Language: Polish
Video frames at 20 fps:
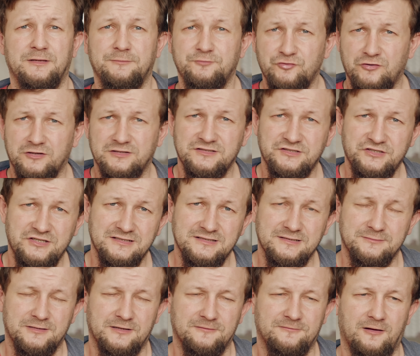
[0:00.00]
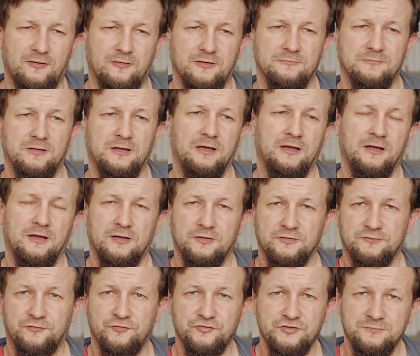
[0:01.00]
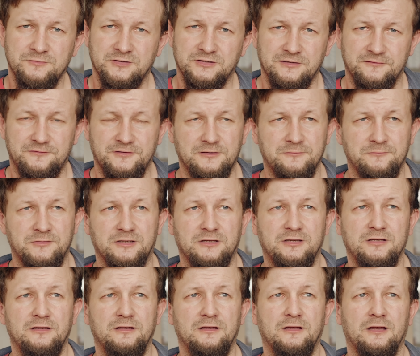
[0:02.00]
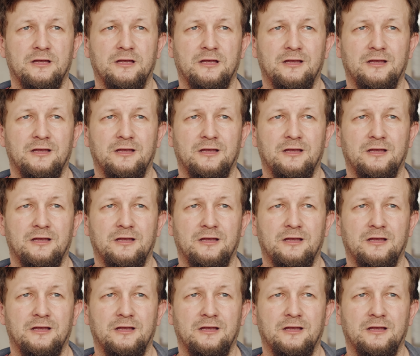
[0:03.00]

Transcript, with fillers: na przykład z księdzem Rafałem, tworzymy te filmiki,